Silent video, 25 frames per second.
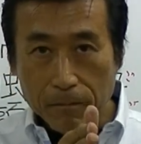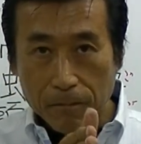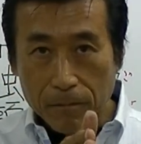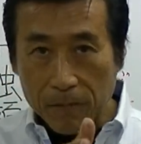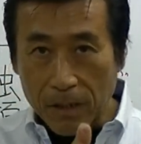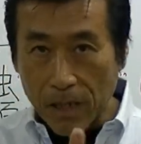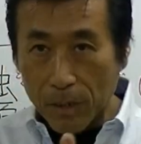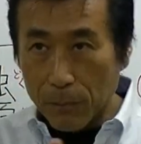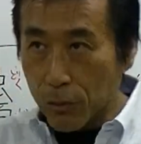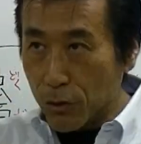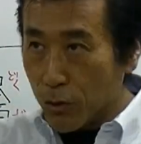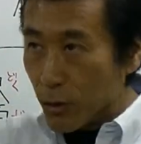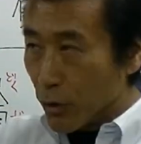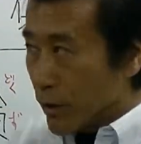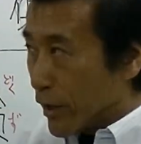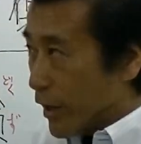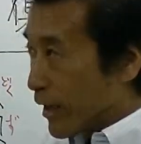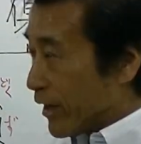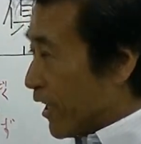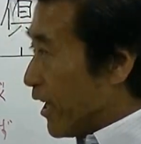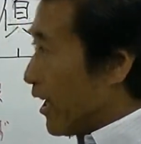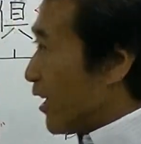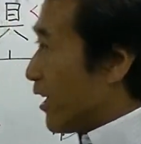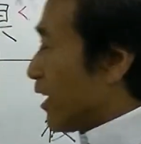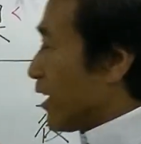だから仏教では
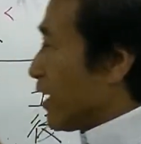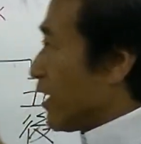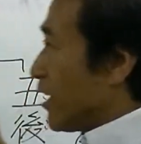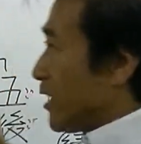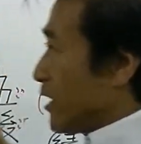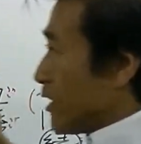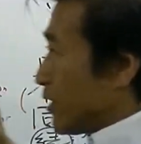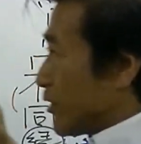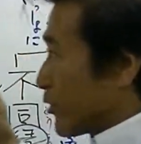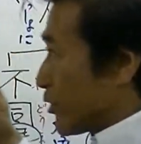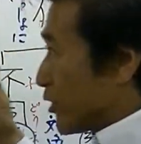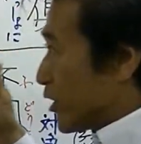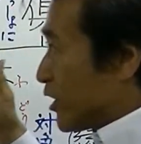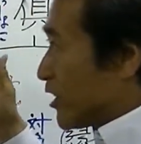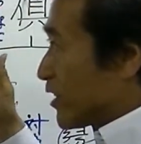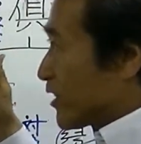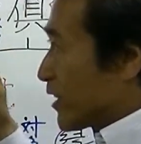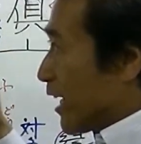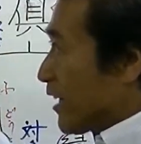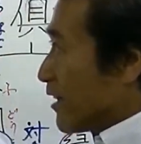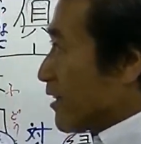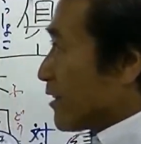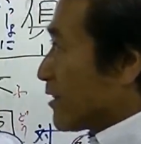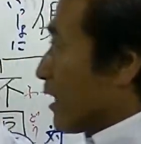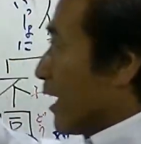ね過ぎ
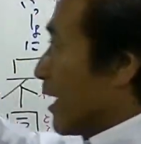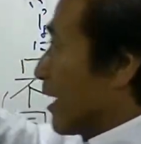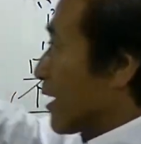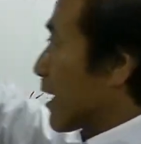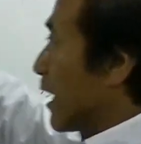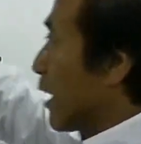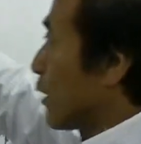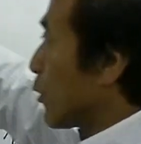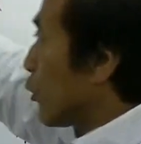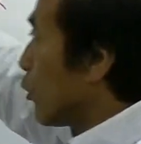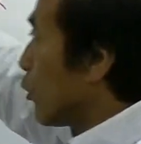去った過